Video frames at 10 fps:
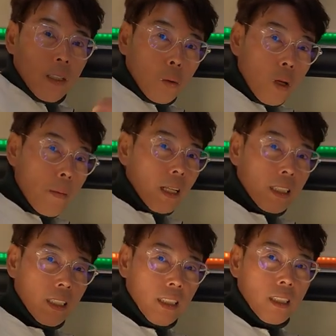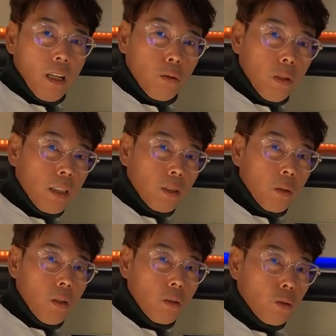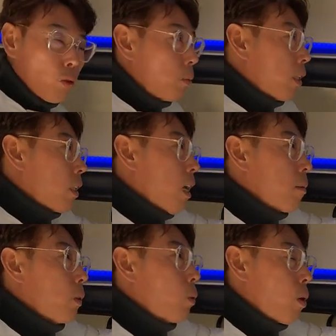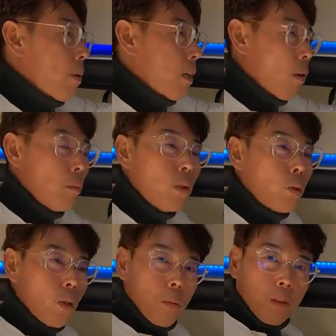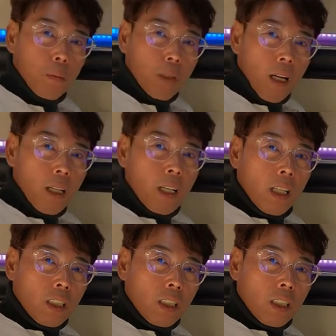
노래방 기능이 있다고 했죠 유튜브에 들어가면 노래방에 없는 노래 없습니다